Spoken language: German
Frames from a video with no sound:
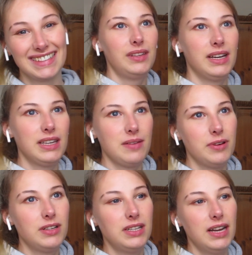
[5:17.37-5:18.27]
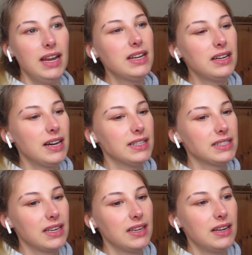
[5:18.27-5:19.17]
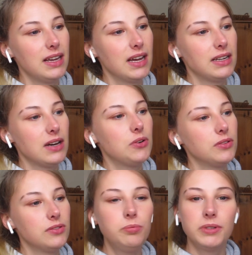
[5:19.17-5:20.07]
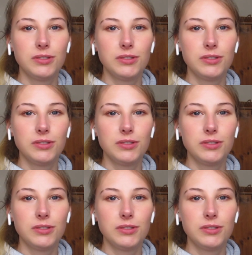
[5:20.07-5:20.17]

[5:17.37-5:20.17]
ja, ich habe heute den anderen Arzt kennengelernt, auch super,